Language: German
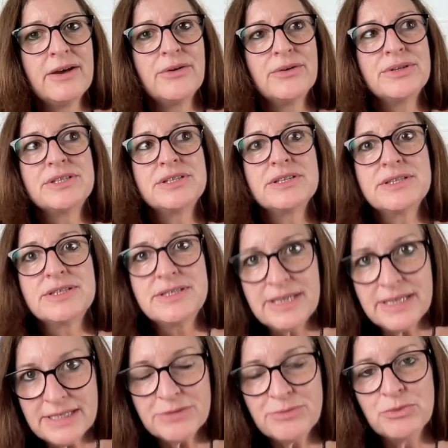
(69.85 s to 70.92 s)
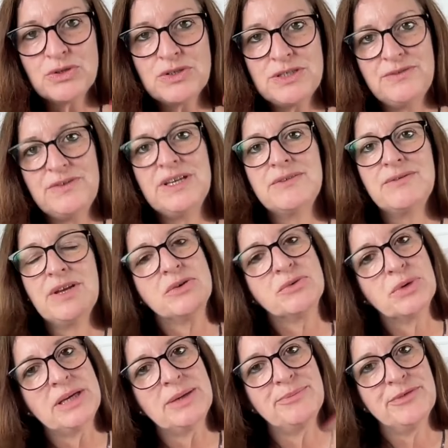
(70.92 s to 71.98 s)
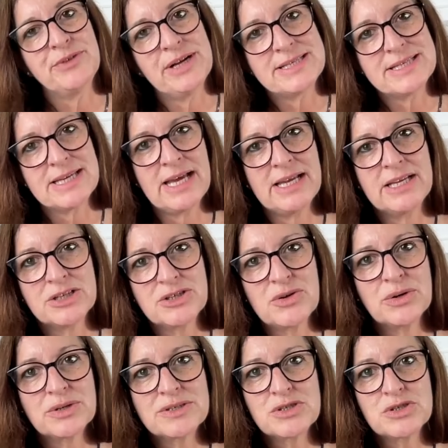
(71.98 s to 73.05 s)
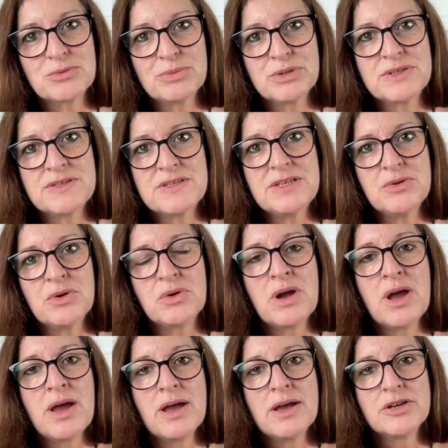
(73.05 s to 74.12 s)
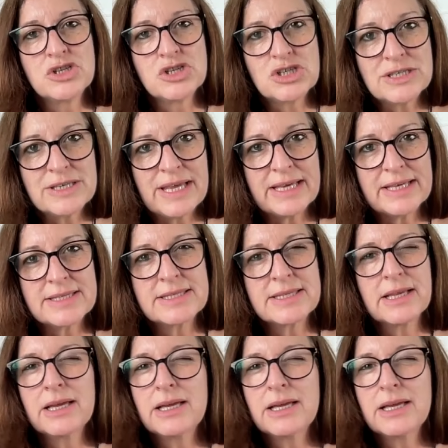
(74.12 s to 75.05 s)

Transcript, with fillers: und dich motivieren, wenn du ebenfalls in einer toxischen Beziehung steckst,